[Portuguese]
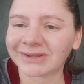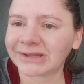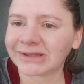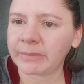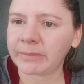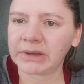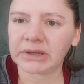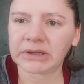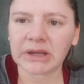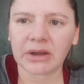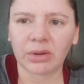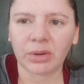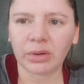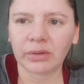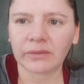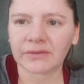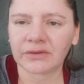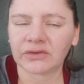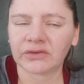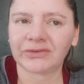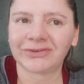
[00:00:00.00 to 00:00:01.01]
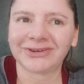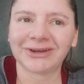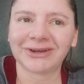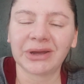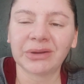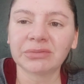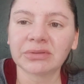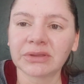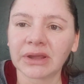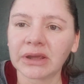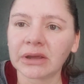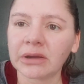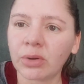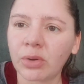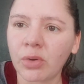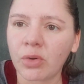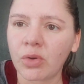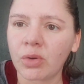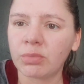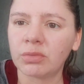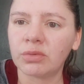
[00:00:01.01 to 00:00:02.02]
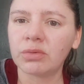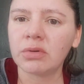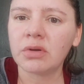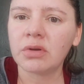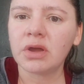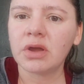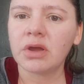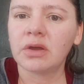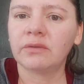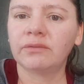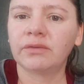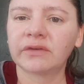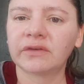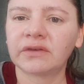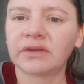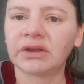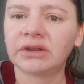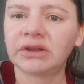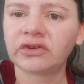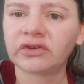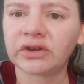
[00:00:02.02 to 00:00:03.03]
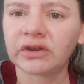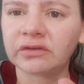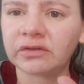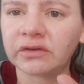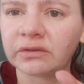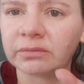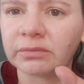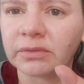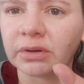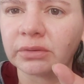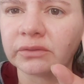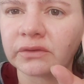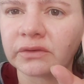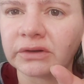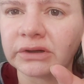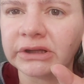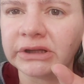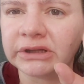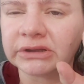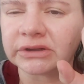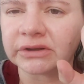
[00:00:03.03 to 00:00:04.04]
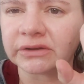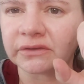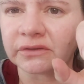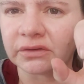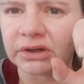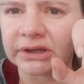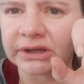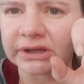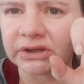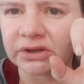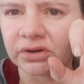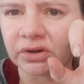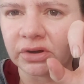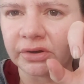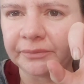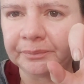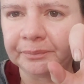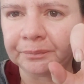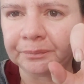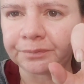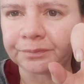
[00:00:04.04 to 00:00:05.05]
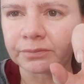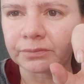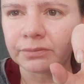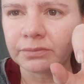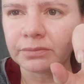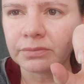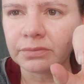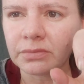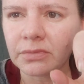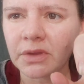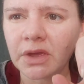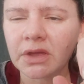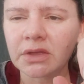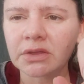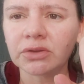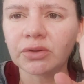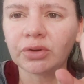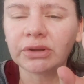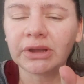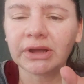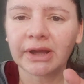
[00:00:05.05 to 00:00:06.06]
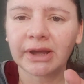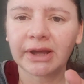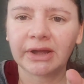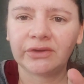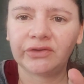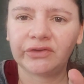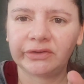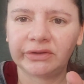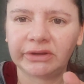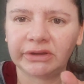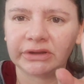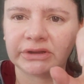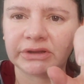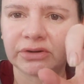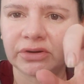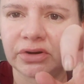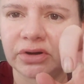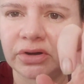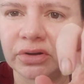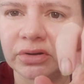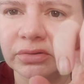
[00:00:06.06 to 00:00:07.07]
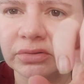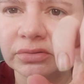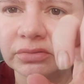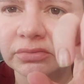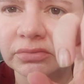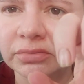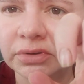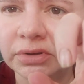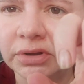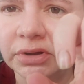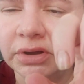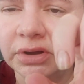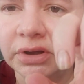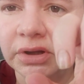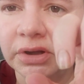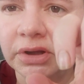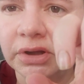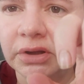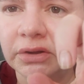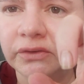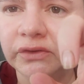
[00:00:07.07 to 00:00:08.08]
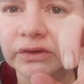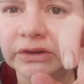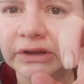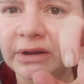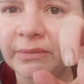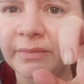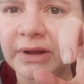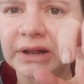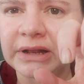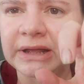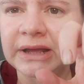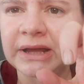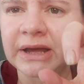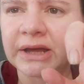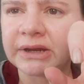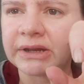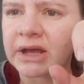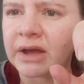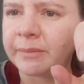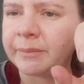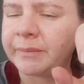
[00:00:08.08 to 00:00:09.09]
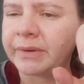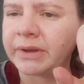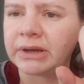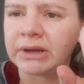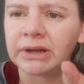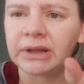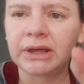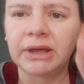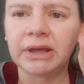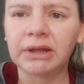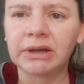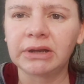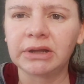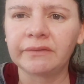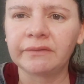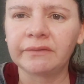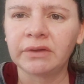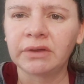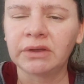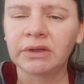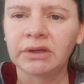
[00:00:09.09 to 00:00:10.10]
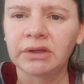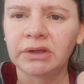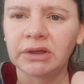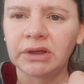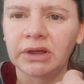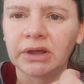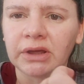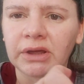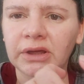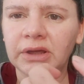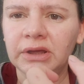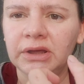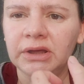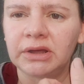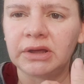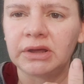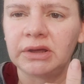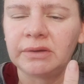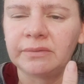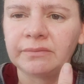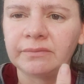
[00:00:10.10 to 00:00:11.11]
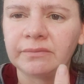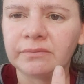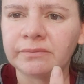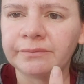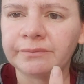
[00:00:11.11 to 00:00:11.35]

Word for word: que trabalha na roça, gente, não tem como você deixar suas mãos lindas. Olha aqui, ó. Toda encartida, ó. De trabalhar e a panela. É...